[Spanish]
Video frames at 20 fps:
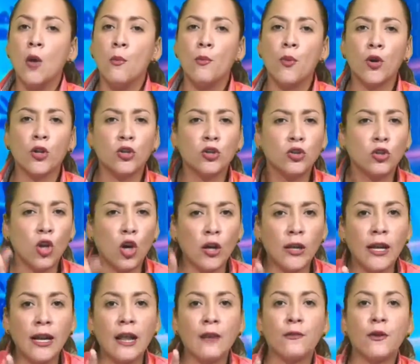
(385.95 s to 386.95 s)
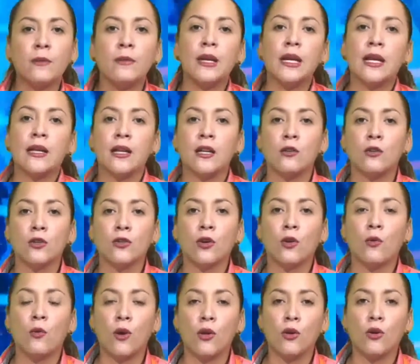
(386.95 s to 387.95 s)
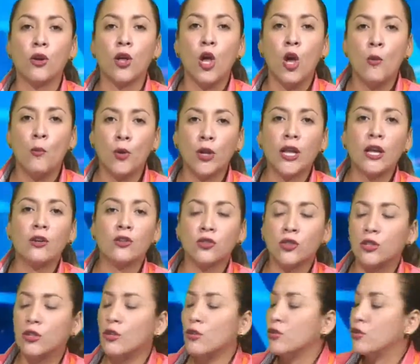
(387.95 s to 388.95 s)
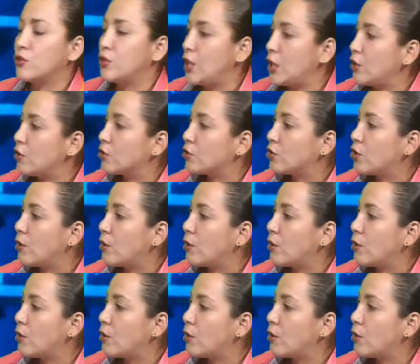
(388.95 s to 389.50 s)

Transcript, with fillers: por todas las familias de nuestro Ecuador, porque a nosotros sí nos